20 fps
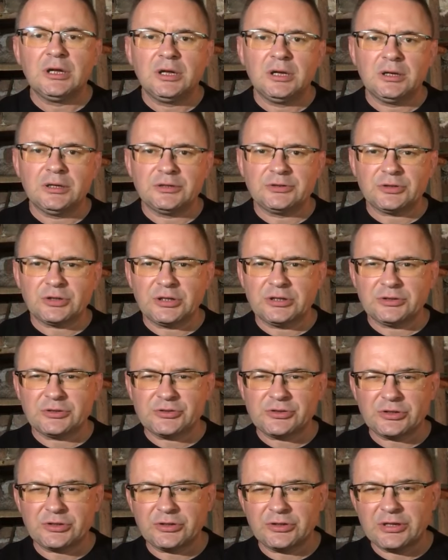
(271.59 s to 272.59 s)
E, trochę to
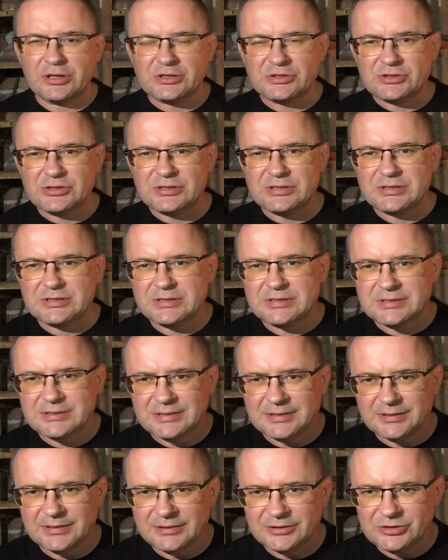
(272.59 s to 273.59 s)
się kojarzy z
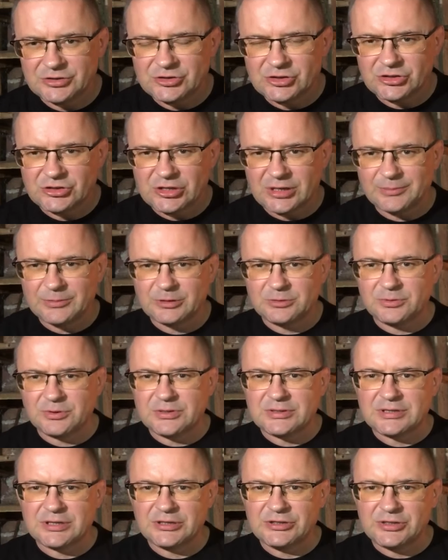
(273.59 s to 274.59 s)
rzeczami,
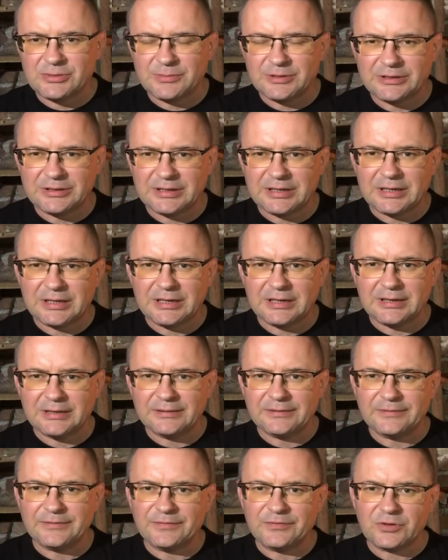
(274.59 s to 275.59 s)
które znajdziemy na
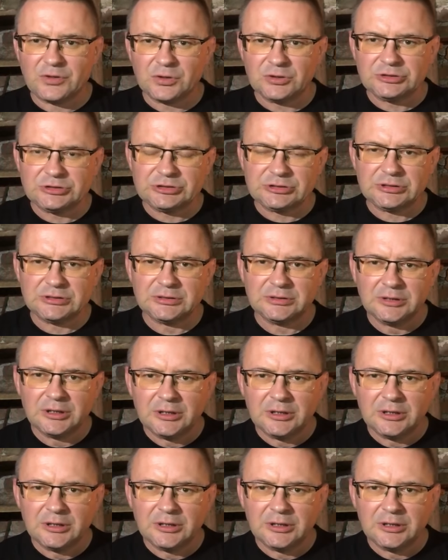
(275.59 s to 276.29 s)
e, Frost.